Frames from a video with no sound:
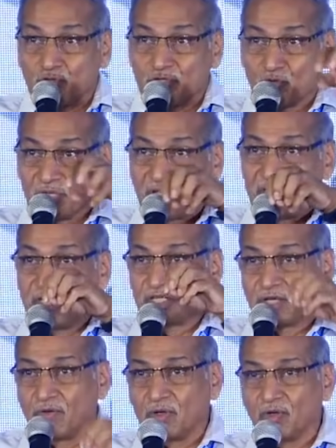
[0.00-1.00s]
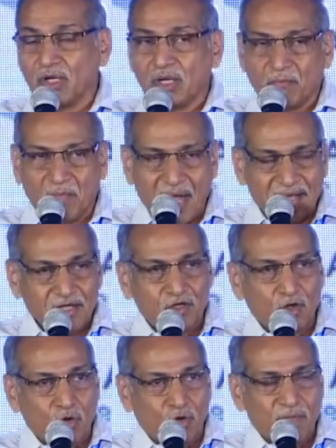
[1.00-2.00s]
పోలీసులు వచ్చి సోదా చేసేవాళ్ళు
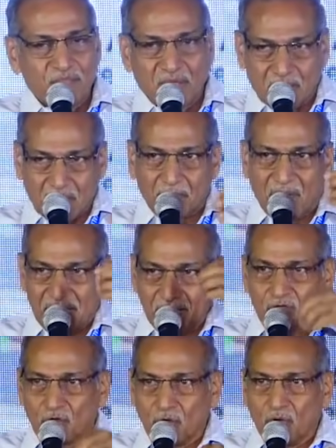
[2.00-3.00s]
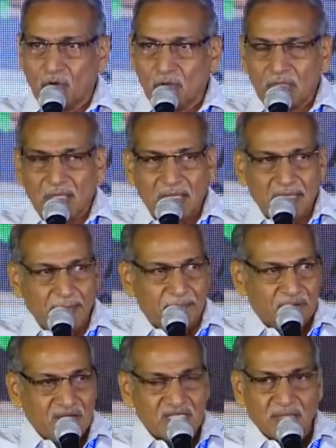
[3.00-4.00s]
మా ఇంట్లో మా ఇంట్లో
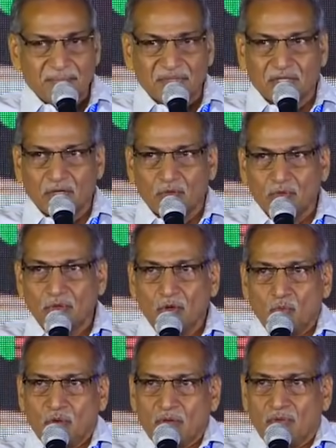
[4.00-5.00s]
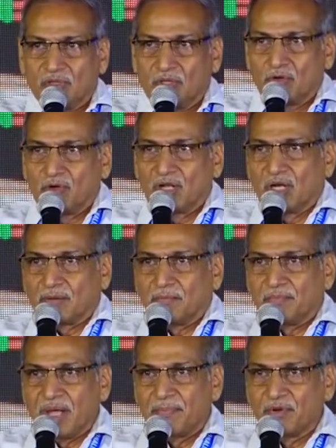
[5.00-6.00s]
ఈ రహస్య పత్రికలు ఒక వంద రెండు
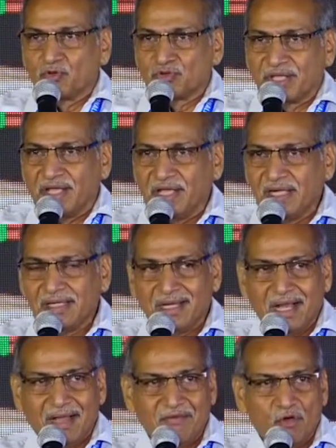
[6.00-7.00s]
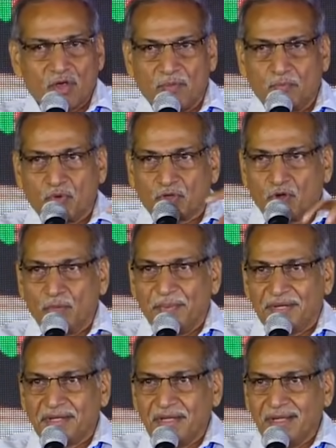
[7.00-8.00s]
వందల పేపర్లు వస్తే అవి ఒక
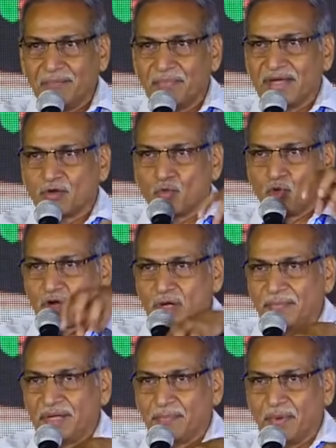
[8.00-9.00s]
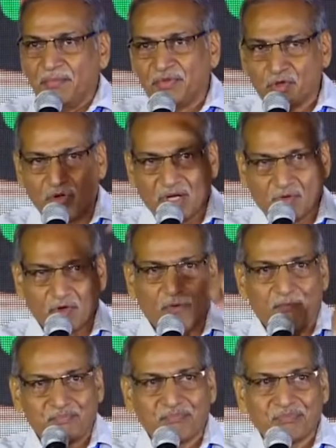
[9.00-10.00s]
బుట్టలో పెట్టి పైన కూరలు పెట్టి
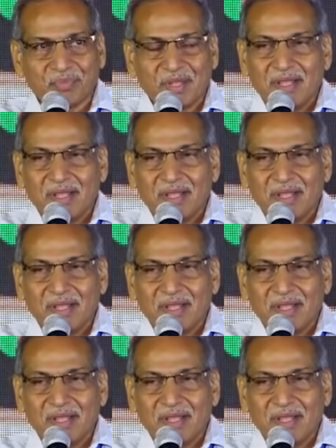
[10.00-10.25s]
పంపించేవాళ్ళు ఎవరో